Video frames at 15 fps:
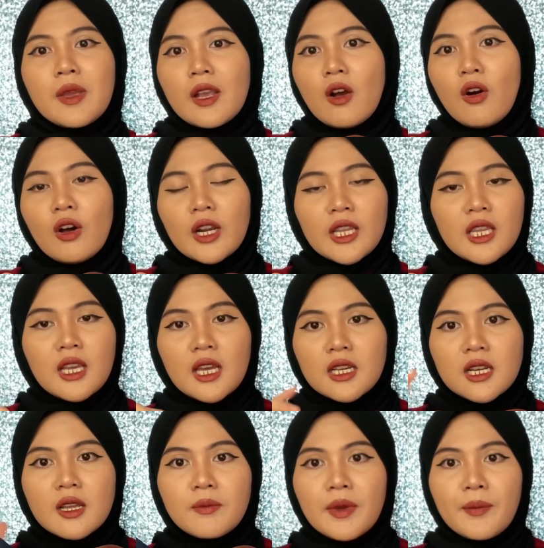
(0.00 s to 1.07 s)
bag ori
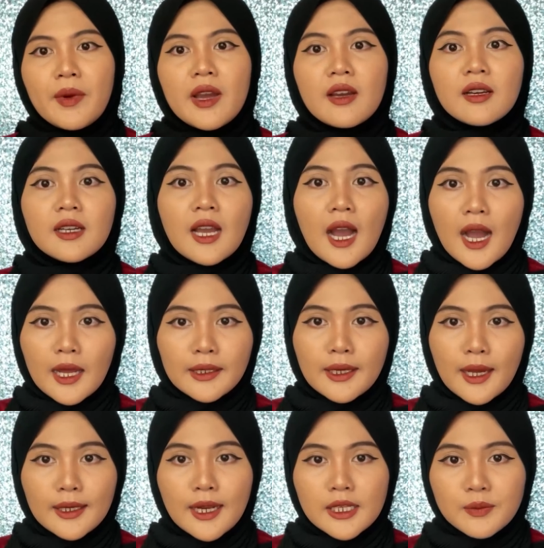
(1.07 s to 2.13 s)
karena memang nggak
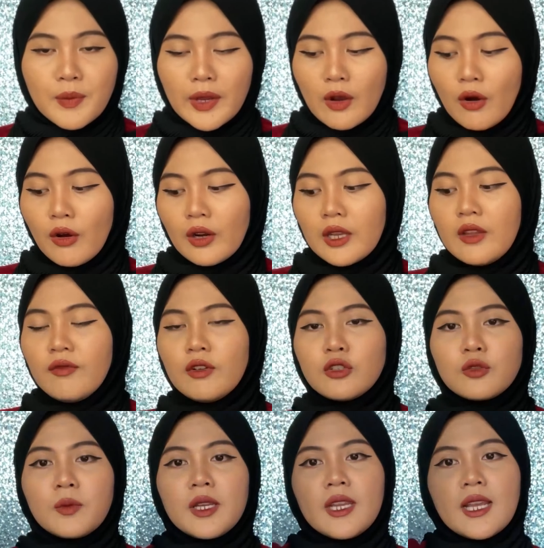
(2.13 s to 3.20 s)
ada dust bag ori Flo
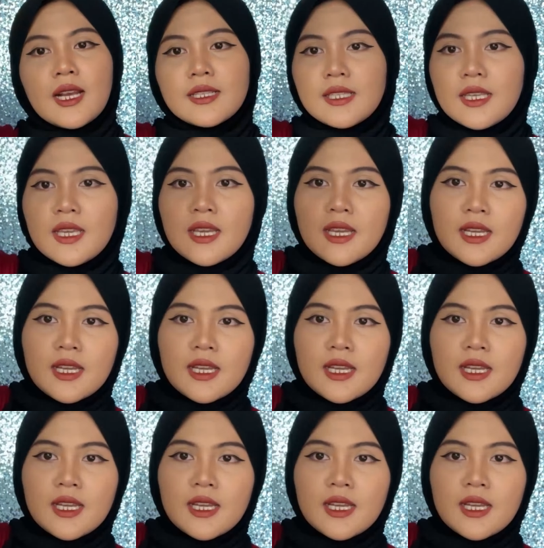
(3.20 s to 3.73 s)
cuma dikasih